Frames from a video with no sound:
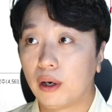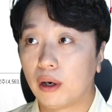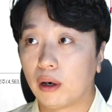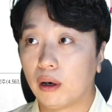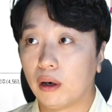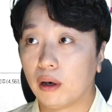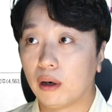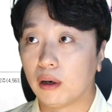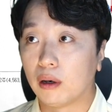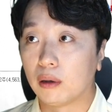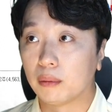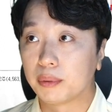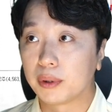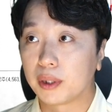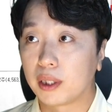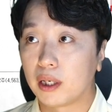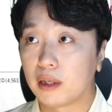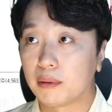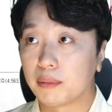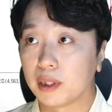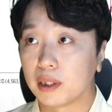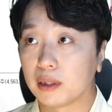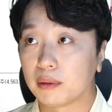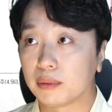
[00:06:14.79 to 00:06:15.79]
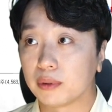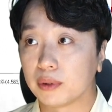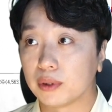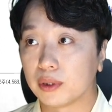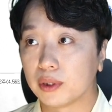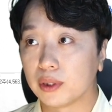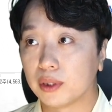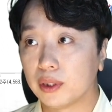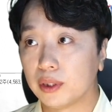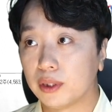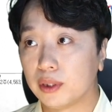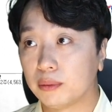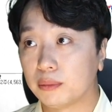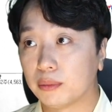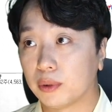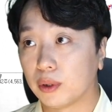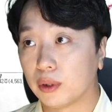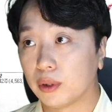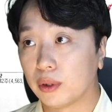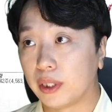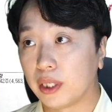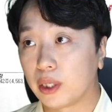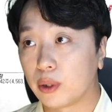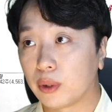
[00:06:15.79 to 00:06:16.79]
어, PK 밸브를
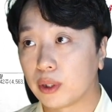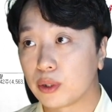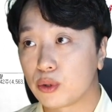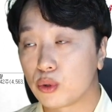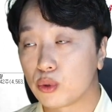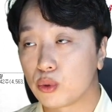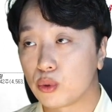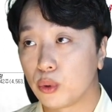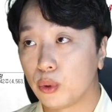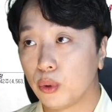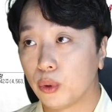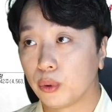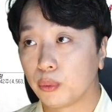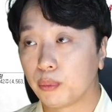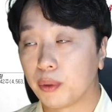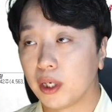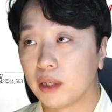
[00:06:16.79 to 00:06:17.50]
뭐 액화 수소용